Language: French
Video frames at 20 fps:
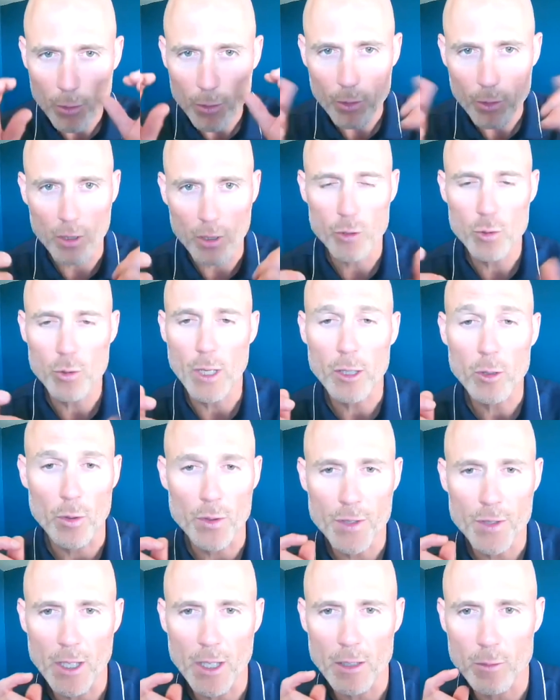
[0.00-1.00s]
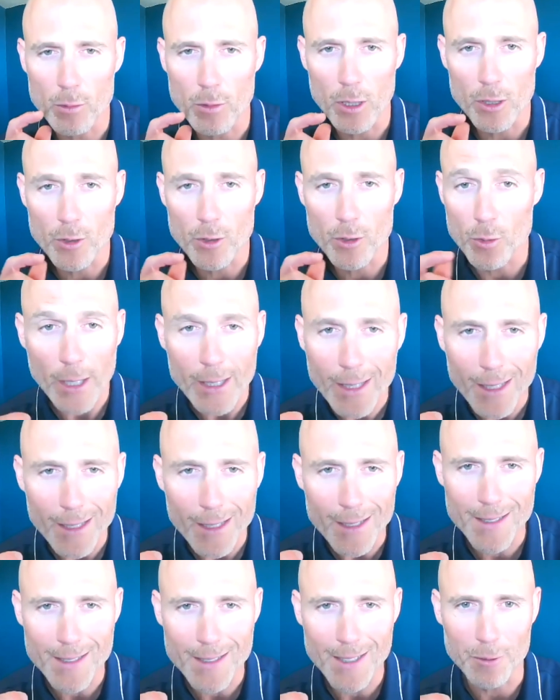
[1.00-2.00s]
comment tu hackes ton cerveau, quoi, se hacker le
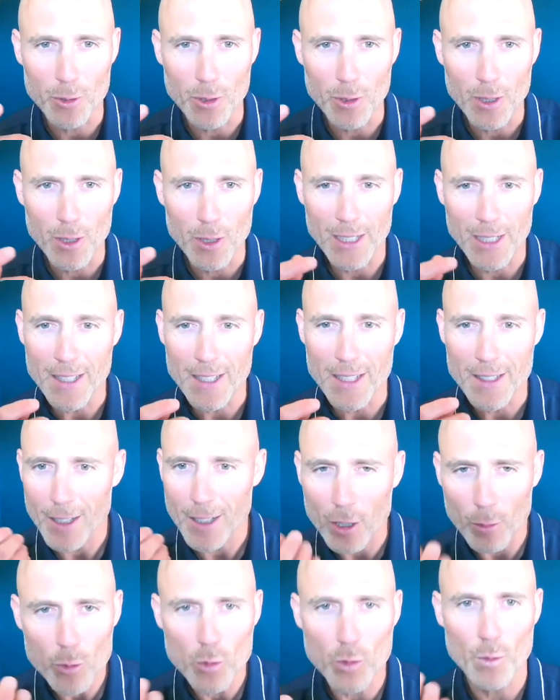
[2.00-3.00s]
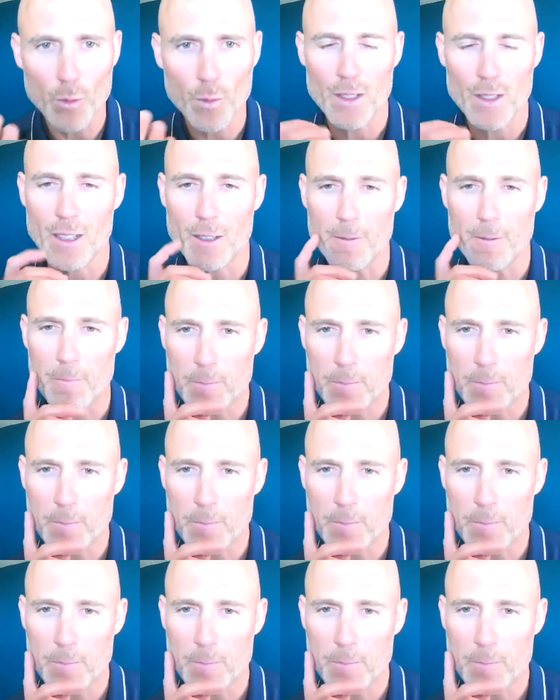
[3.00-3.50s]
cerveau, allez, c'est comment tu fais ça